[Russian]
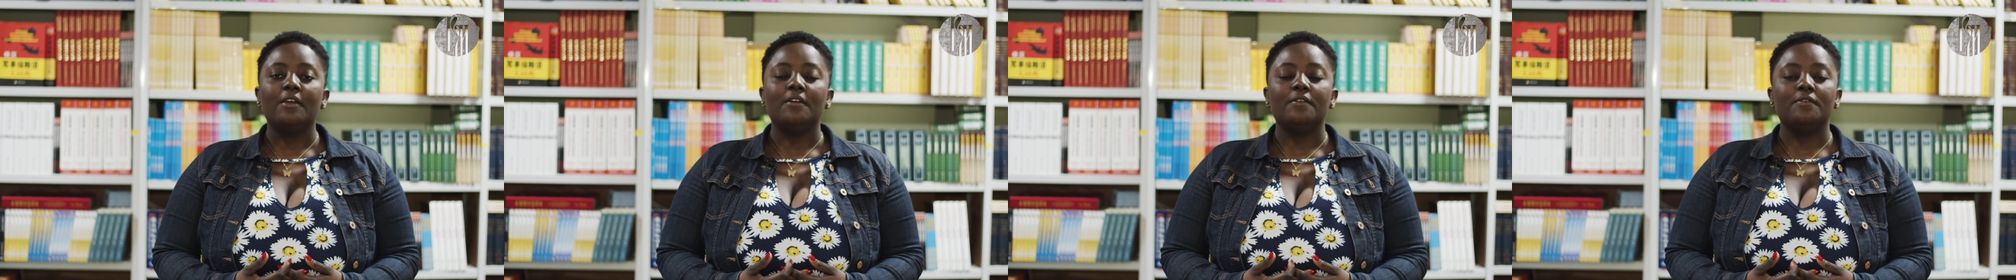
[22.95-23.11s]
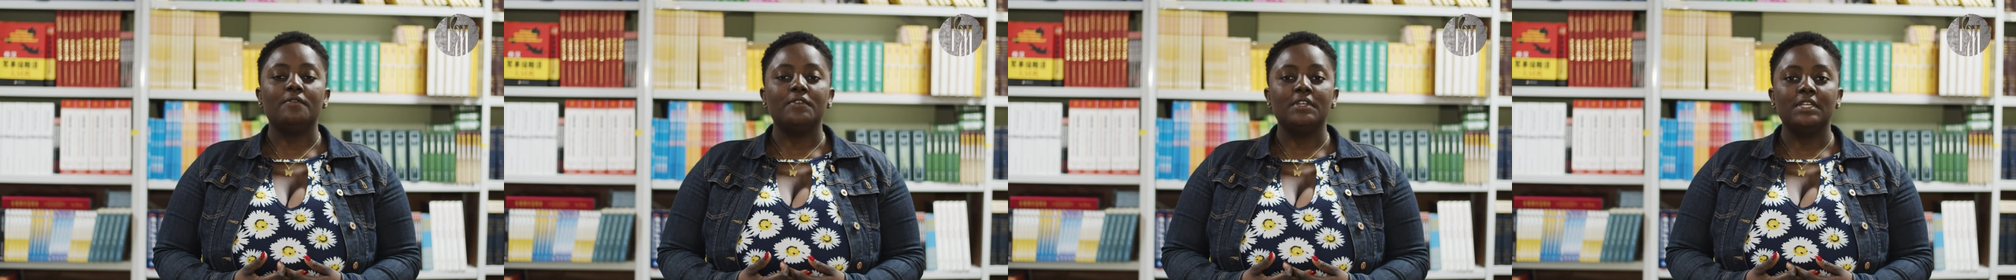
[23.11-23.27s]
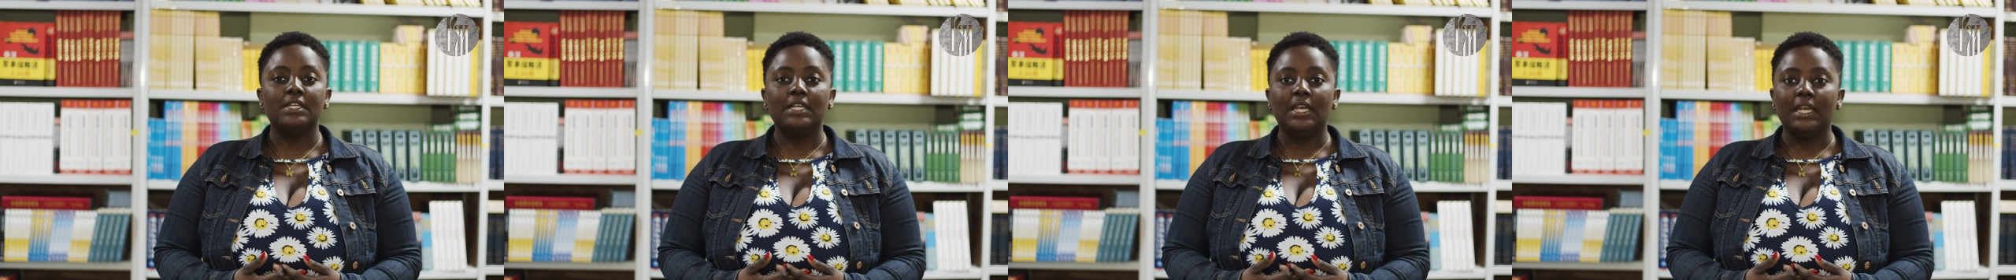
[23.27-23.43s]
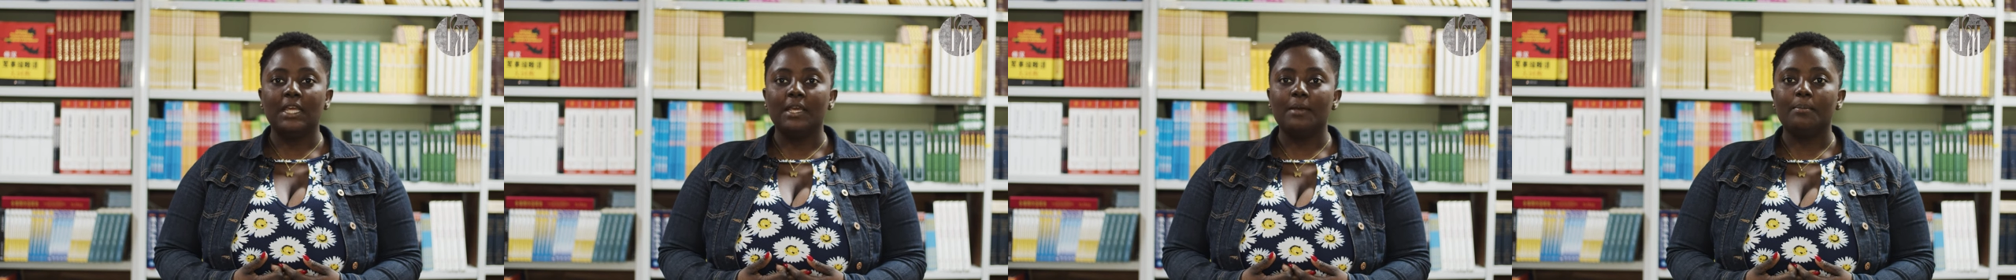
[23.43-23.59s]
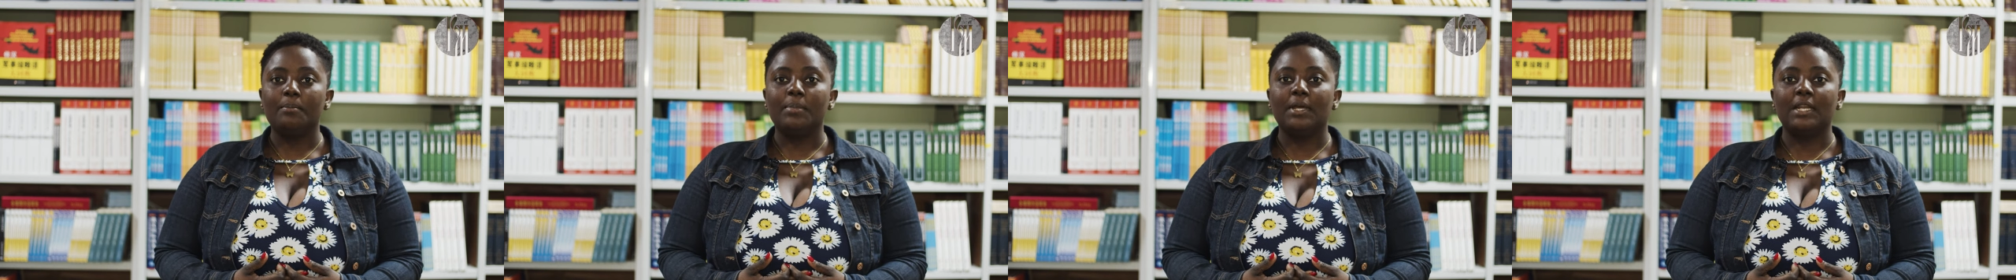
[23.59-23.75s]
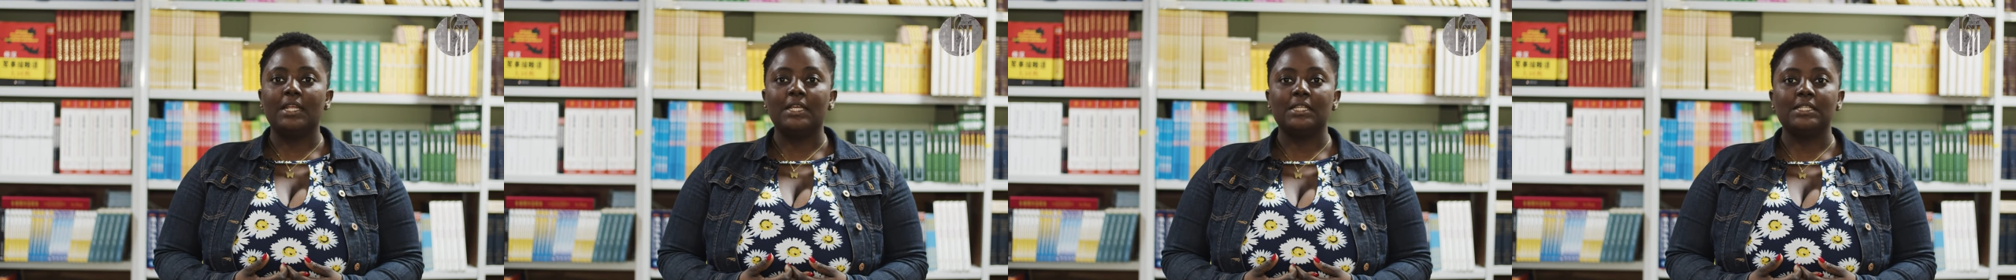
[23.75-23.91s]
в игре
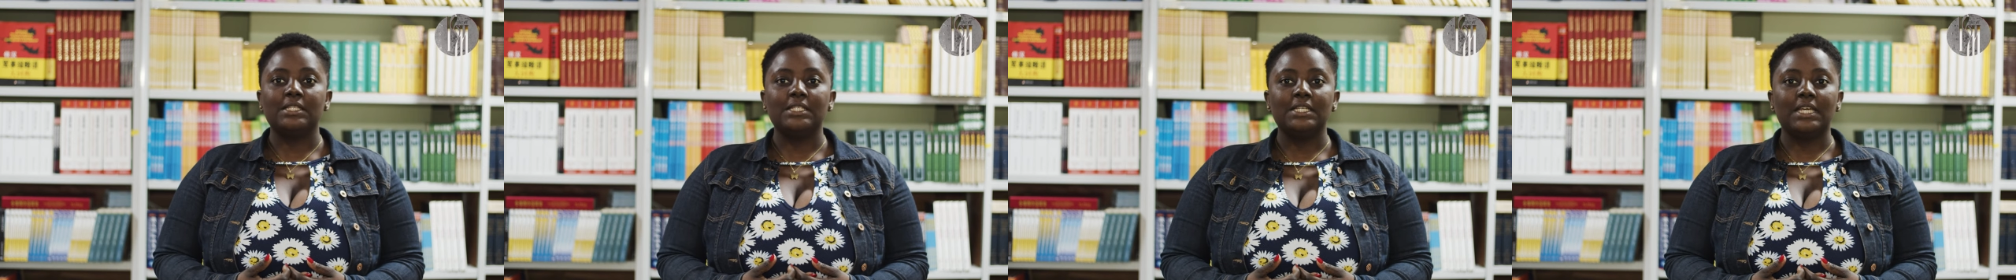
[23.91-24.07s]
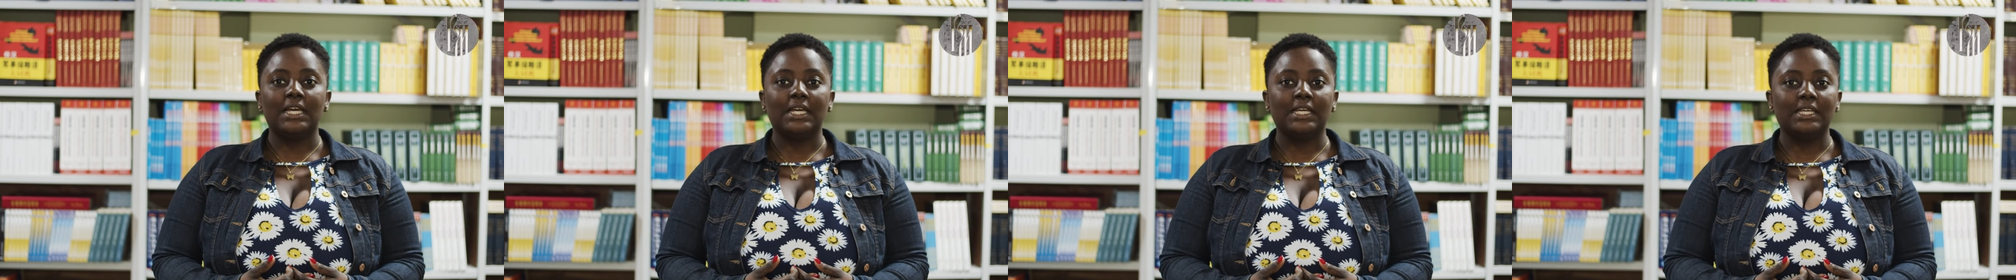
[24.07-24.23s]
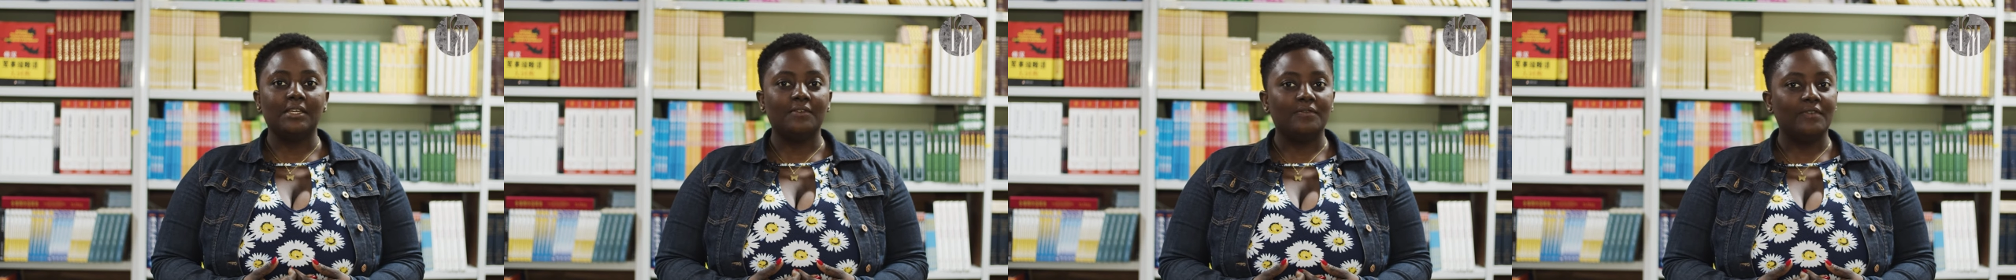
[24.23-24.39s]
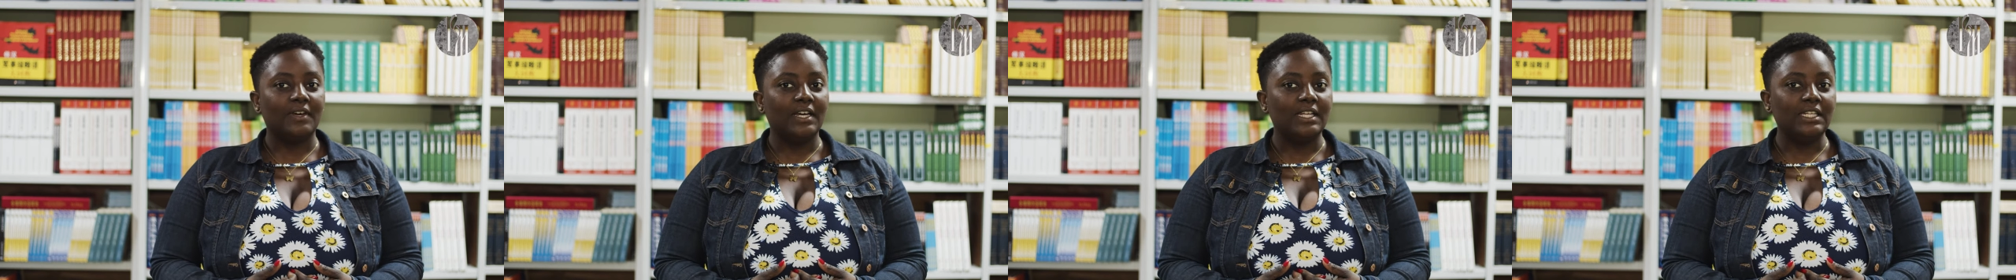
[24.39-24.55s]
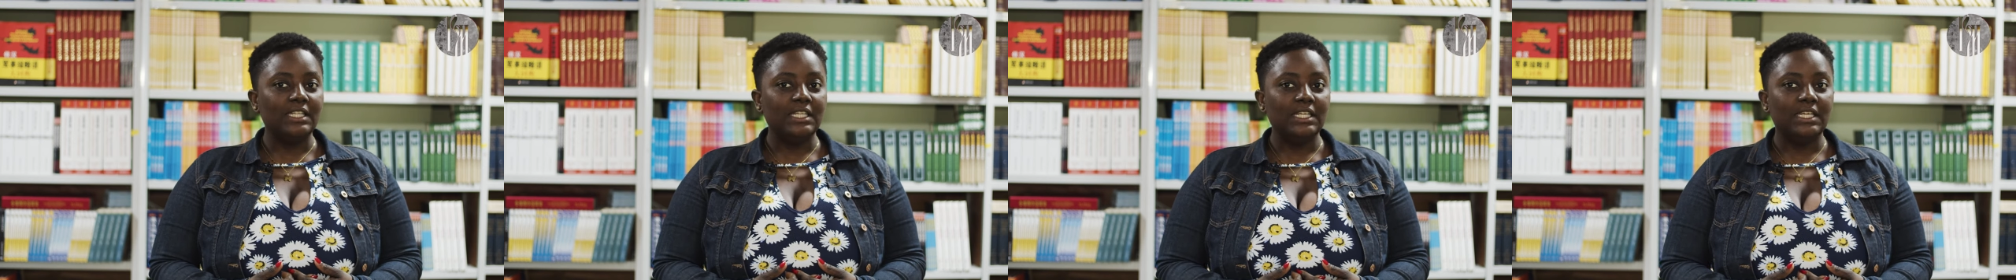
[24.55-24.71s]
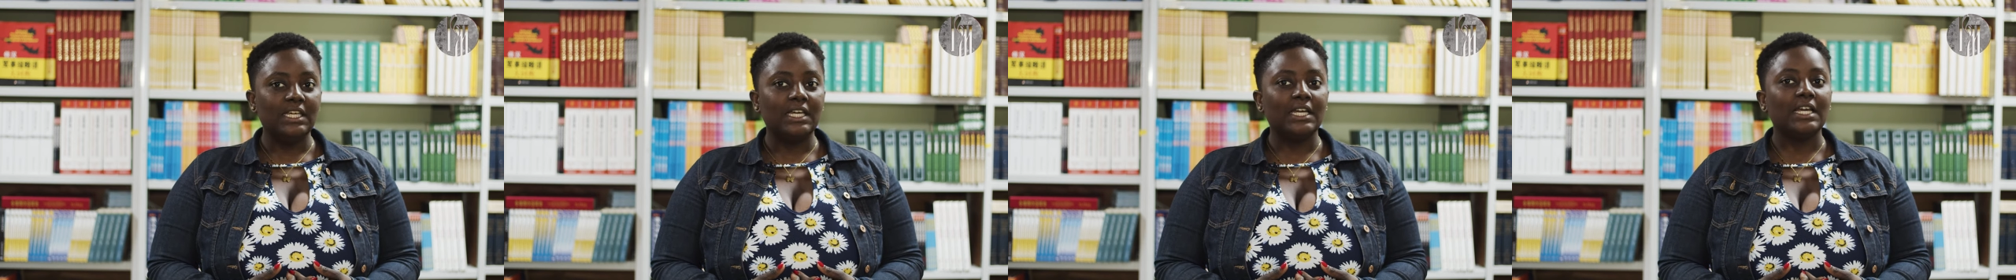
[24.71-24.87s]

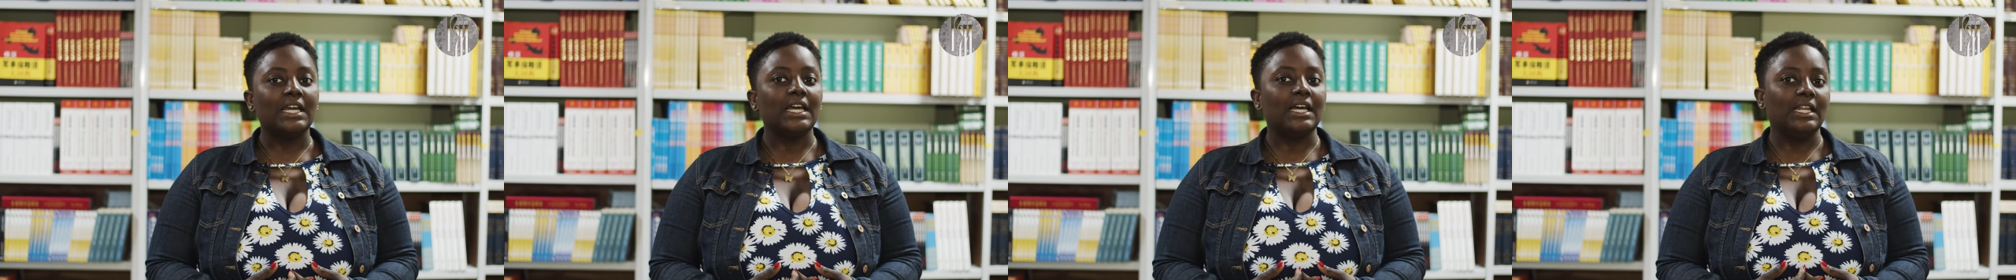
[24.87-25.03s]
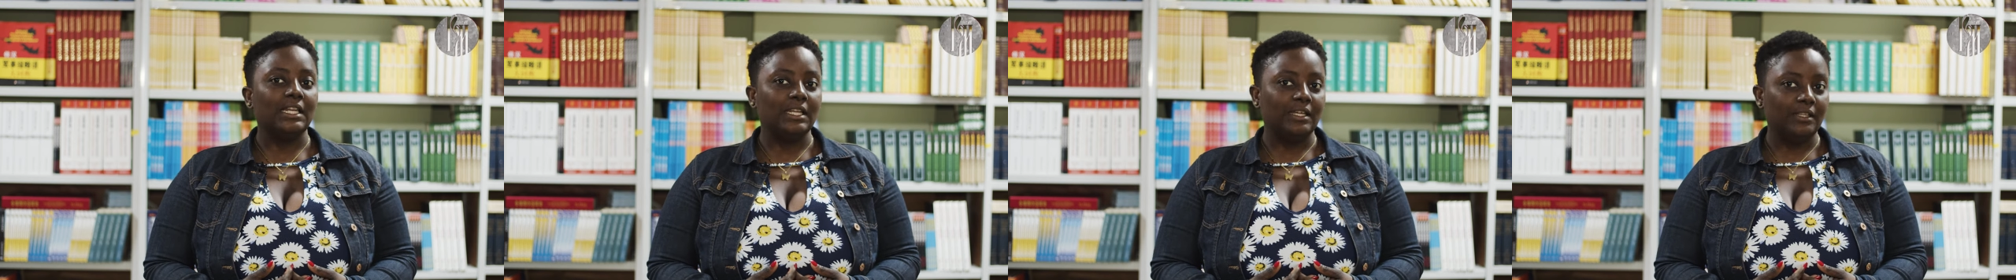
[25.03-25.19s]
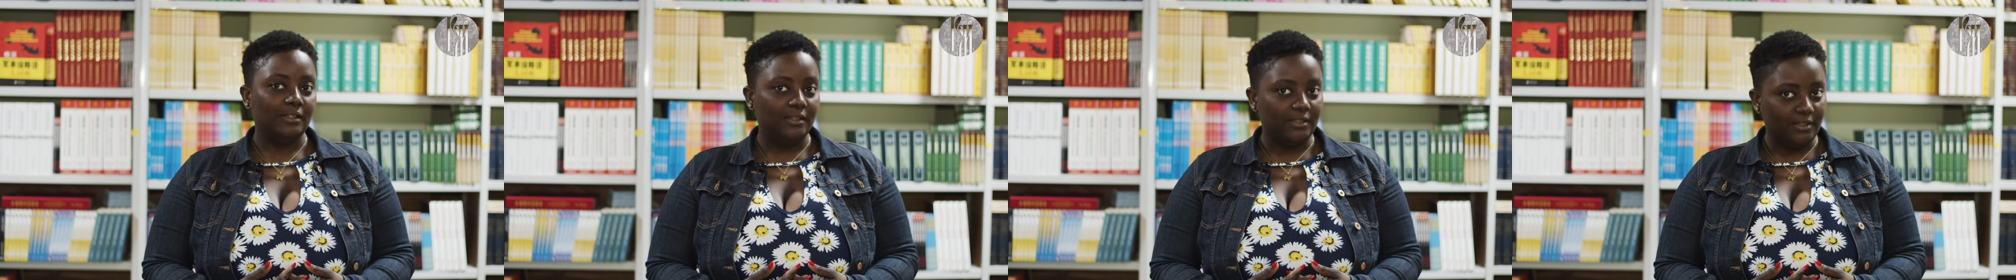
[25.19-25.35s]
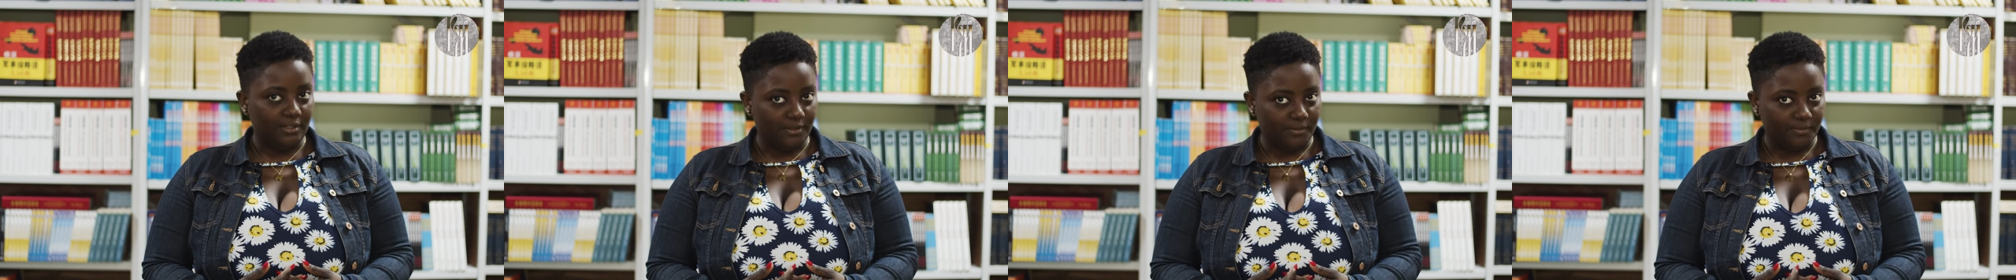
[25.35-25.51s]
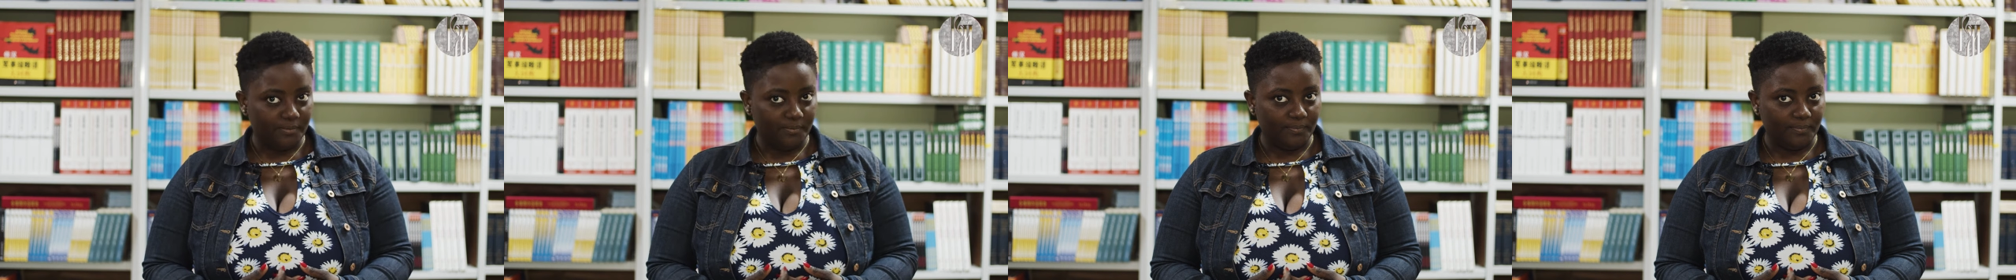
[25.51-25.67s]
перетягивания каната.